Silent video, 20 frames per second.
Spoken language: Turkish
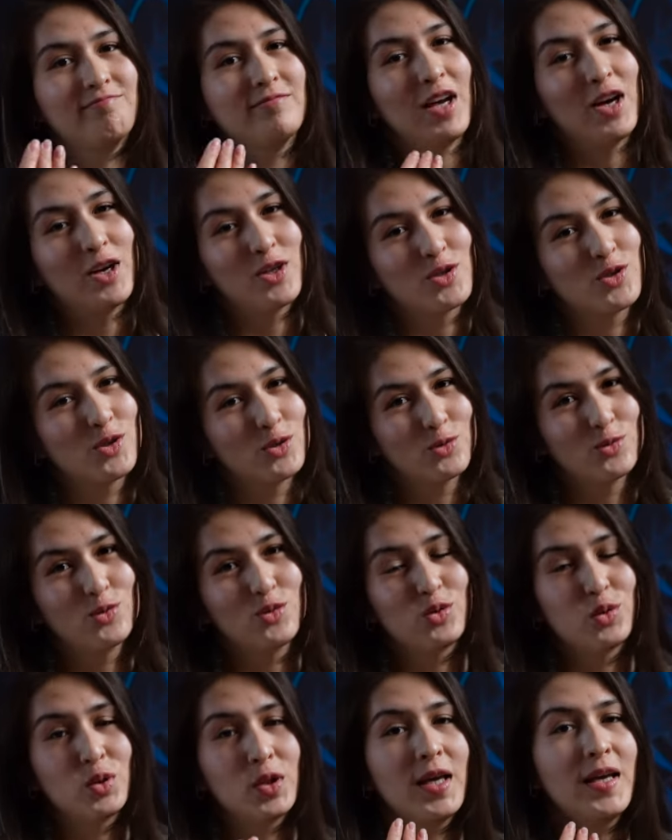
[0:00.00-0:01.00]
daha çok
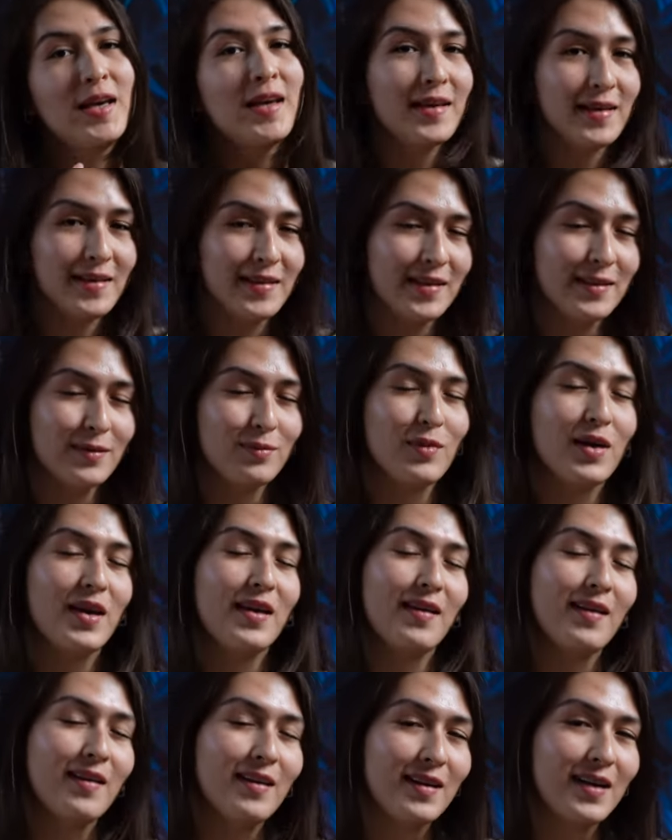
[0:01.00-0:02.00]
düşüğe
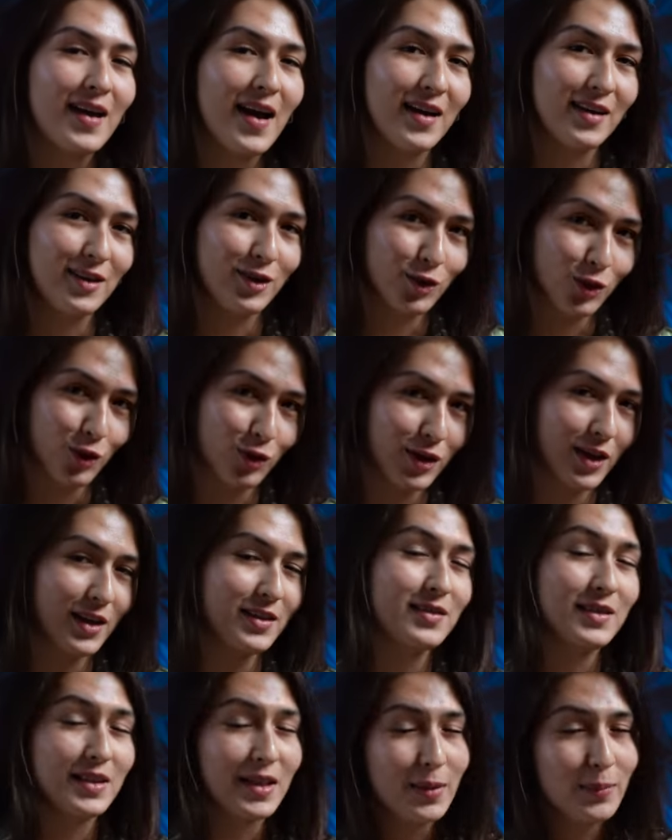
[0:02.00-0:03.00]
gitmeye
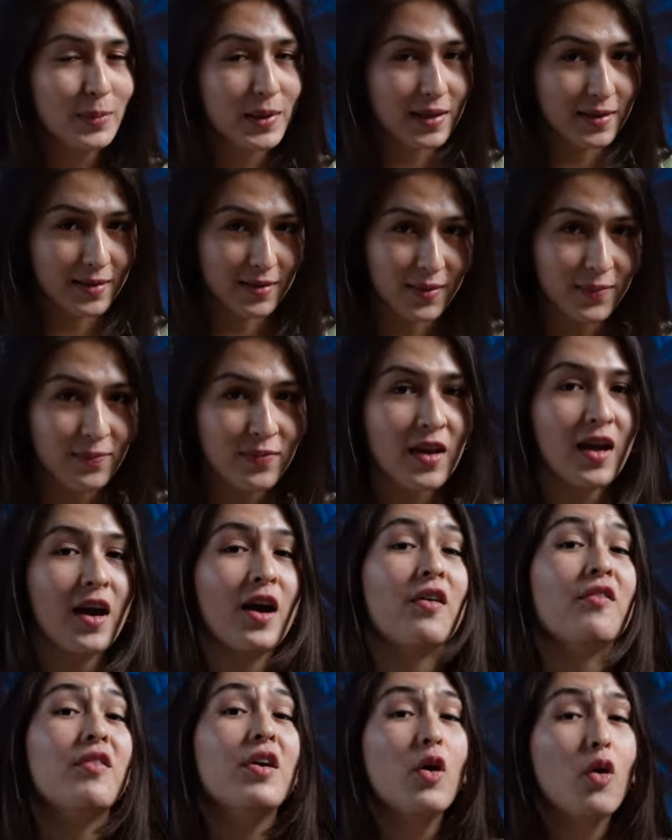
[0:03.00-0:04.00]
ilerliyorlar diyebilirim.
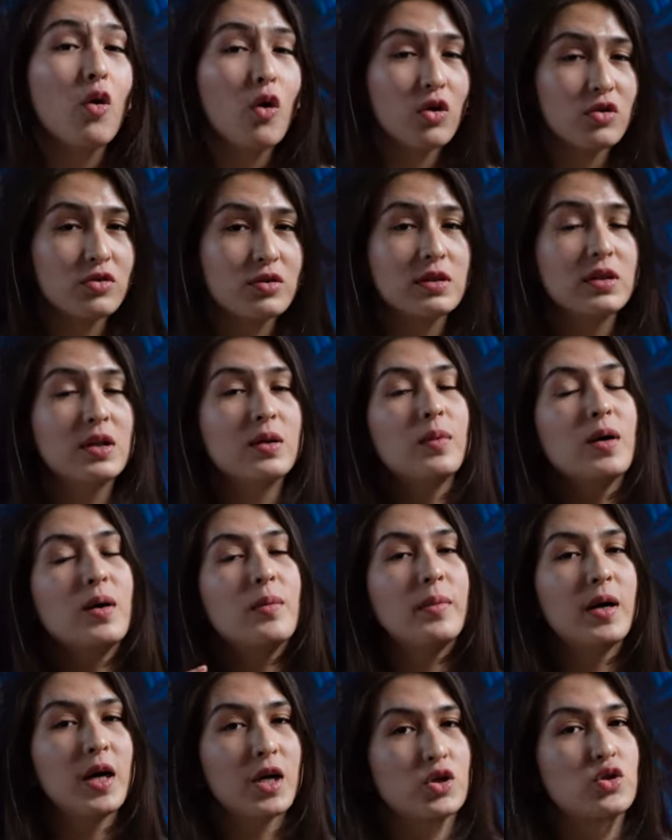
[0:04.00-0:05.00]
Ve ortalama
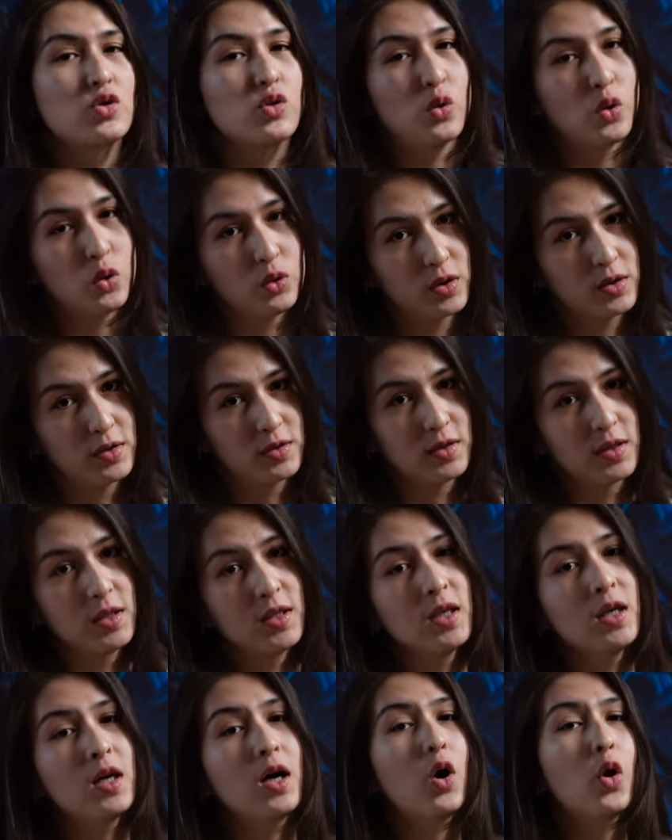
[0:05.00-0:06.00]
maaş
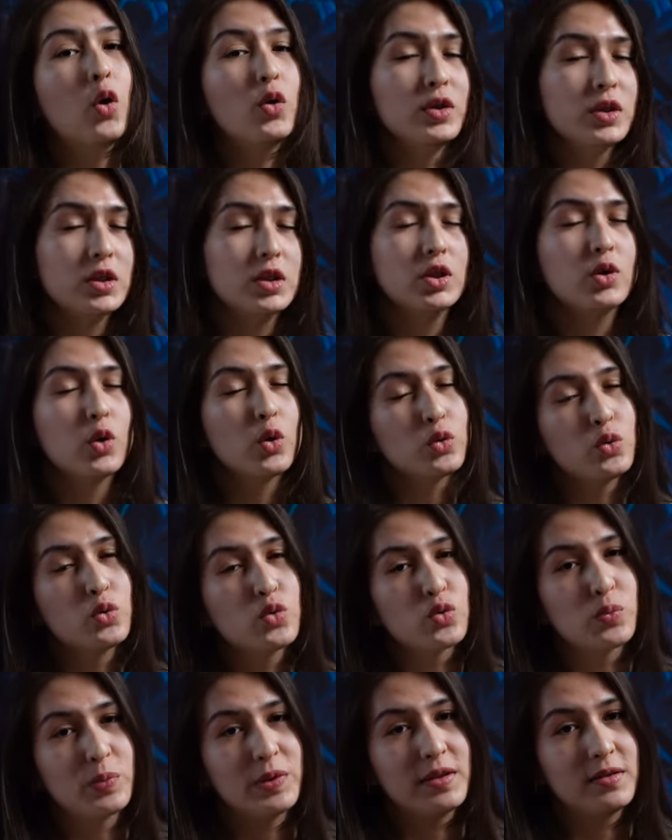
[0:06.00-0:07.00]
oranı
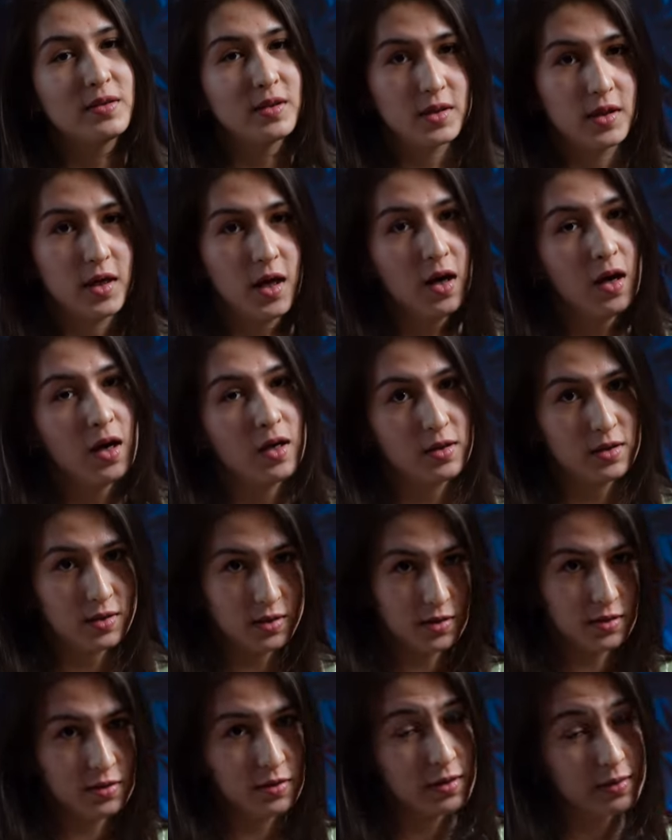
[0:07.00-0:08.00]
12-13 bin lira
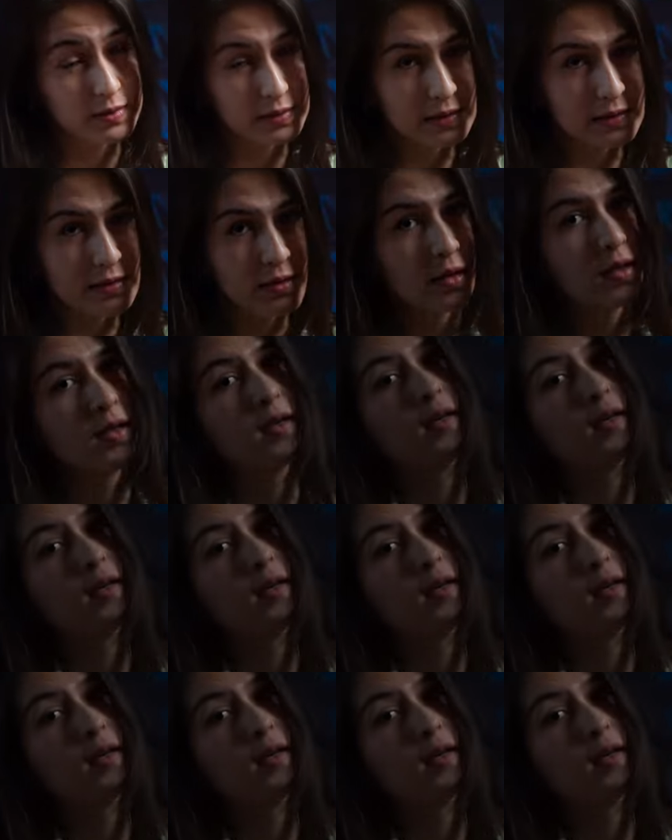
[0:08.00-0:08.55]
arasındadır.